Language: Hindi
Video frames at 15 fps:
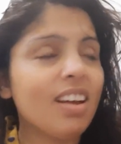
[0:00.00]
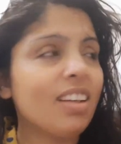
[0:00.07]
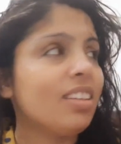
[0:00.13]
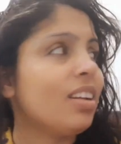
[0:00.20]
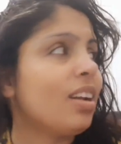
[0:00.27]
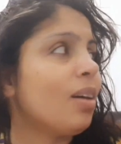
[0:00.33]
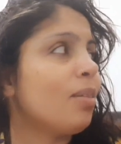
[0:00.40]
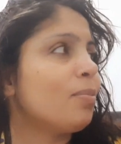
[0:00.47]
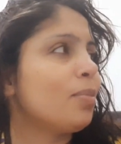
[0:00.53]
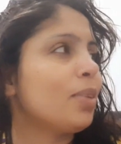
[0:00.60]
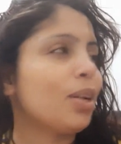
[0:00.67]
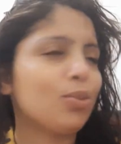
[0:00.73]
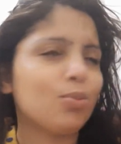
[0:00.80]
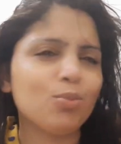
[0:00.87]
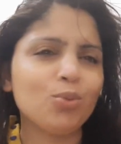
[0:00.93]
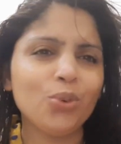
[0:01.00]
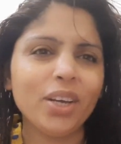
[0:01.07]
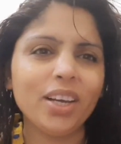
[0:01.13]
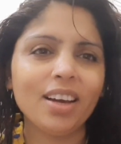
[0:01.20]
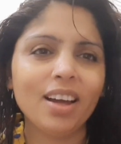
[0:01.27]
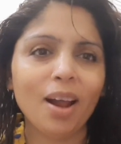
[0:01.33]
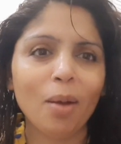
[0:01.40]
अंधेरा मेरा तो मूड ही
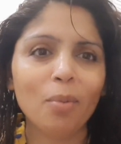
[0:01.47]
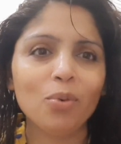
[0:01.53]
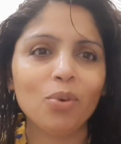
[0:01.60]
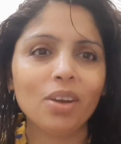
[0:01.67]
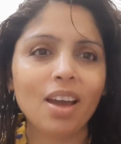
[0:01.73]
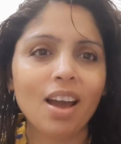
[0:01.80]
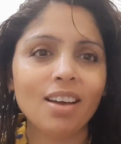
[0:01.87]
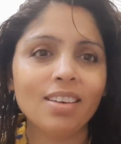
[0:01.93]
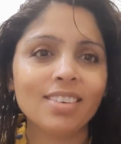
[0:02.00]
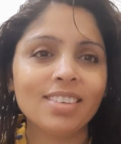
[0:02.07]
ख़राब हो गया